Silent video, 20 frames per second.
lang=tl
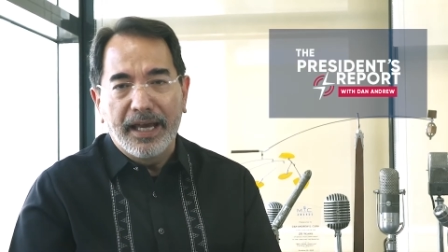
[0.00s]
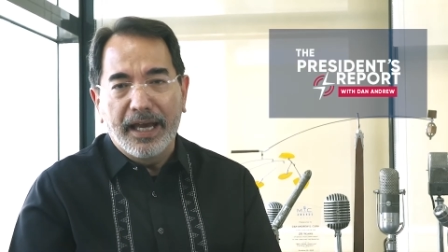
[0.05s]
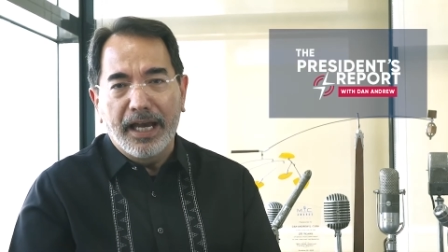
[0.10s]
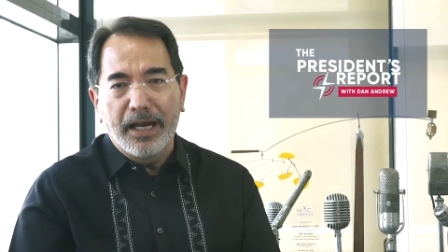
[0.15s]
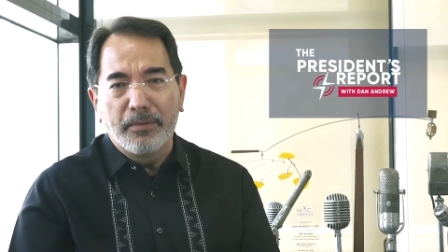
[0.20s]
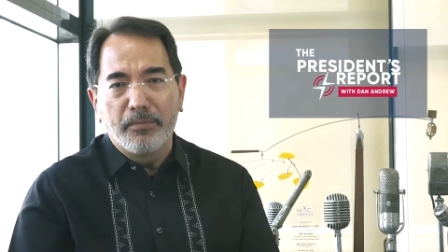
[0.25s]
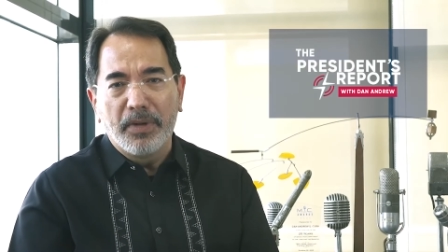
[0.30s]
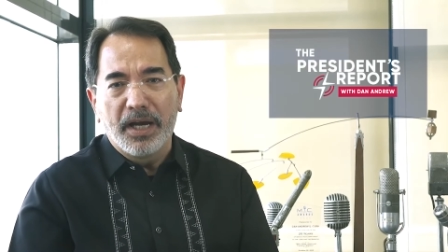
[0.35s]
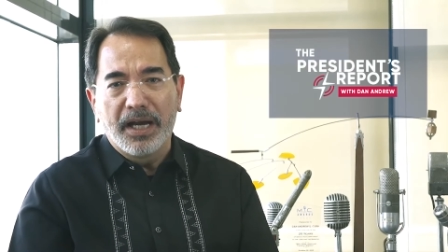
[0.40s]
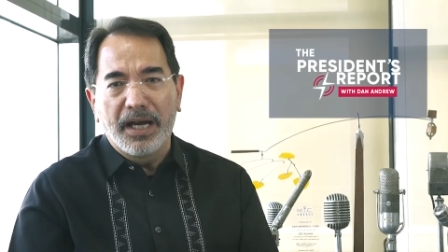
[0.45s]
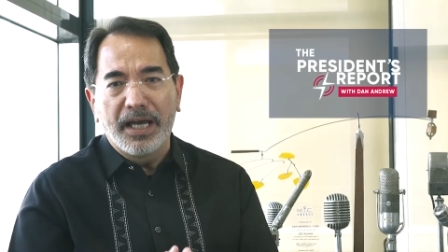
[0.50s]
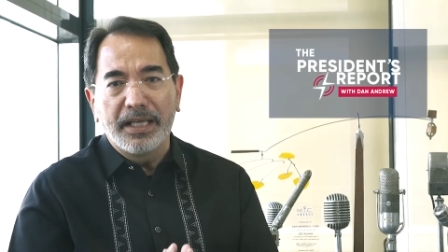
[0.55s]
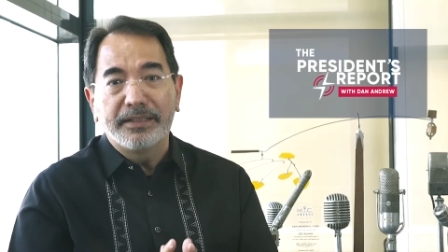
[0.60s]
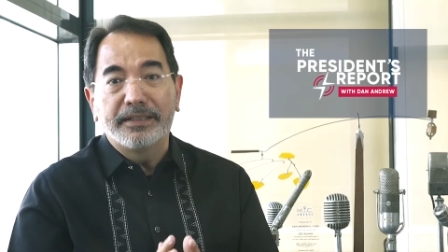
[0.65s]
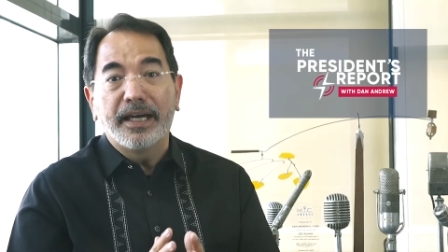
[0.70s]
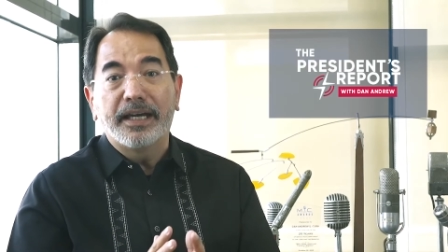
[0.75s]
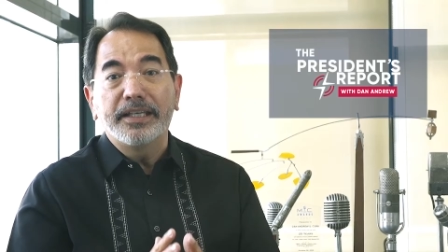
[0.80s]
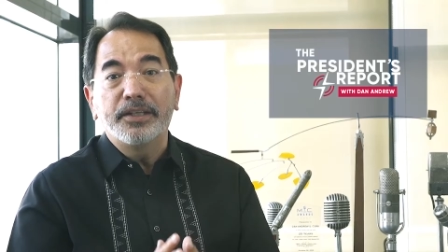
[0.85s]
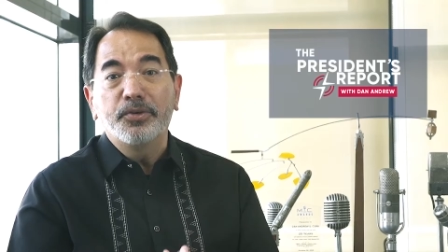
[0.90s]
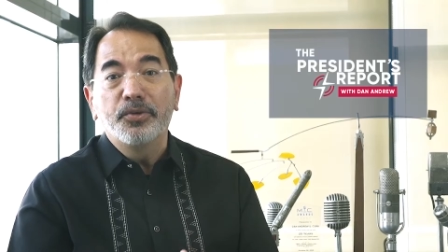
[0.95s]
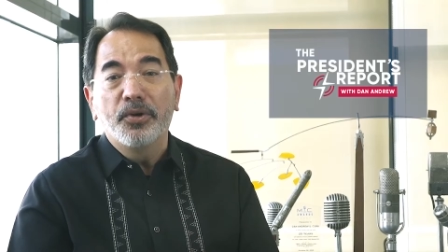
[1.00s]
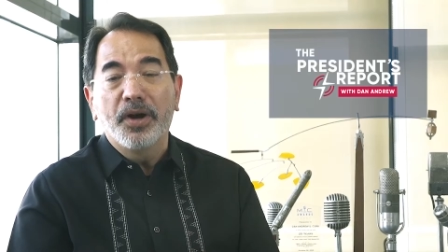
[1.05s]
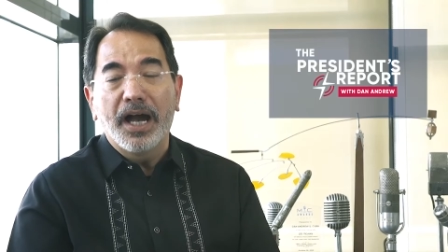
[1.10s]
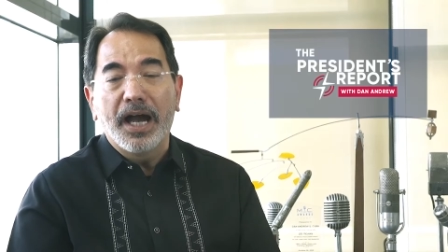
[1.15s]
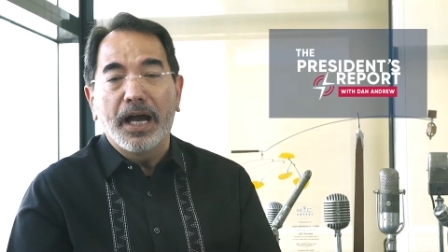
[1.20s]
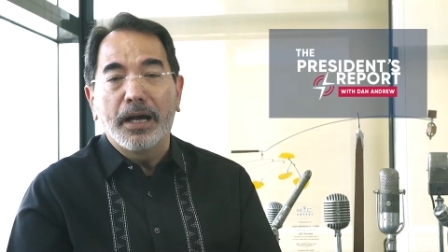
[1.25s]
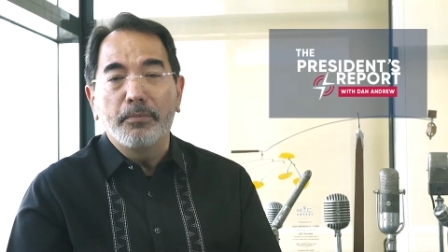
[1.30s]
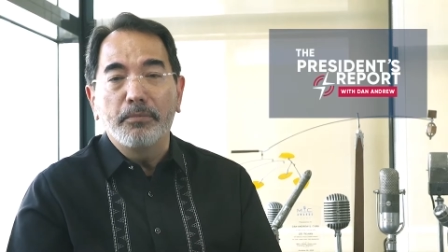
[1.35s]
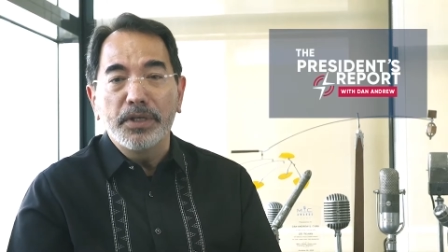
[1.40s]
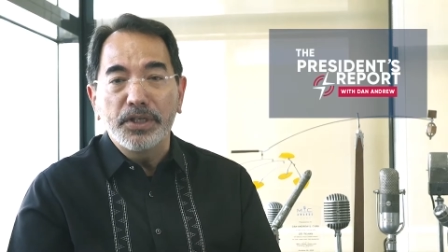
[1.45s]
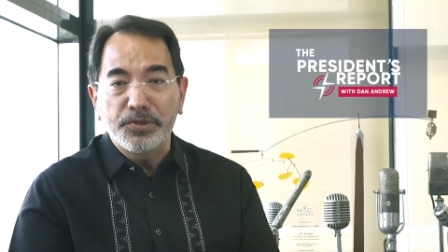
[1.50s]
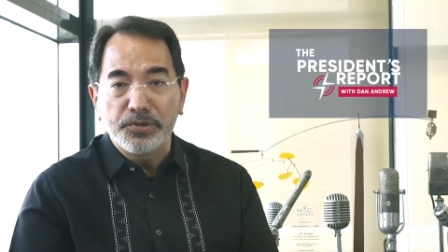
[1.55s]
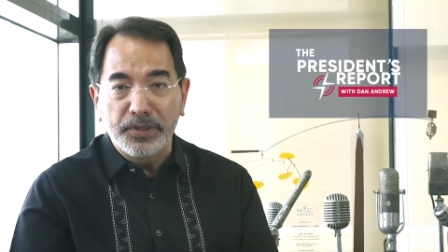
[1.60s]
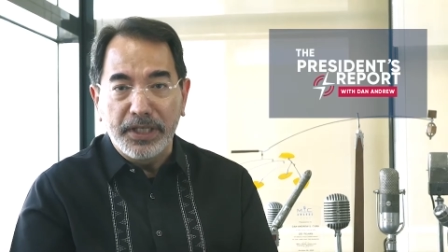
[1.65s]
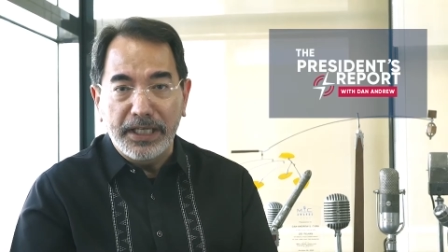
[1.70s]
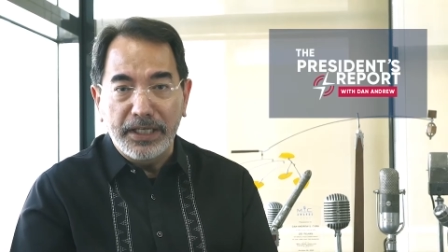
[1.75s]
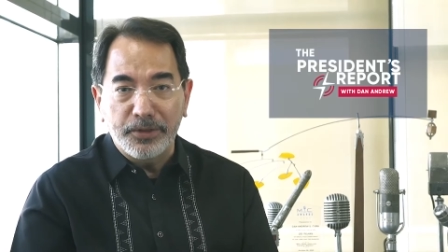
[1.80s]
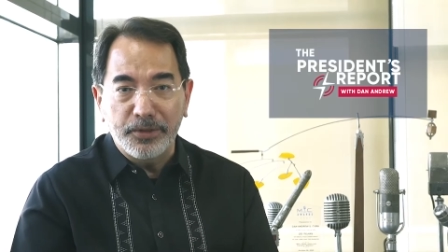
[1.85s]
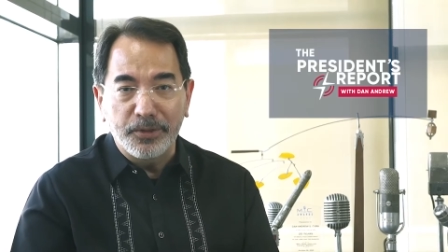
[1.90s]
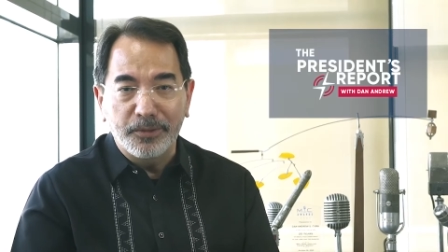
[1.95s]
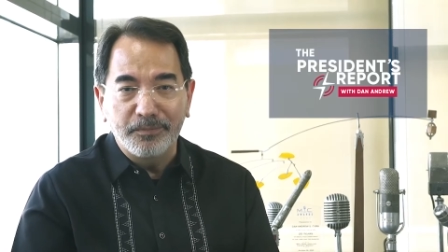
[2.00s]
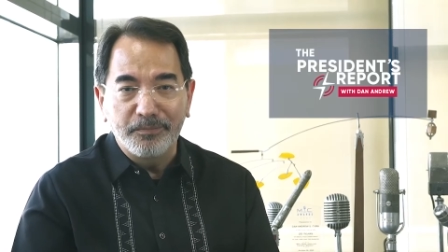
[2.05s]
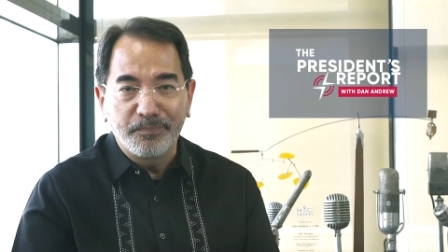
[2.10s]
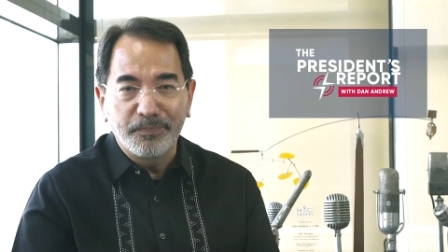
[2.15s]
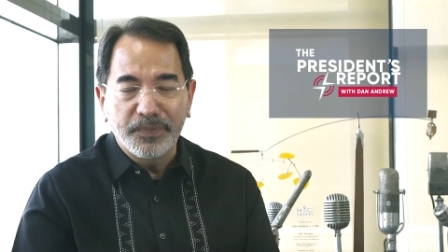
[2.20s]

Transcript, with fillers: ang mga dayuhang misyonero.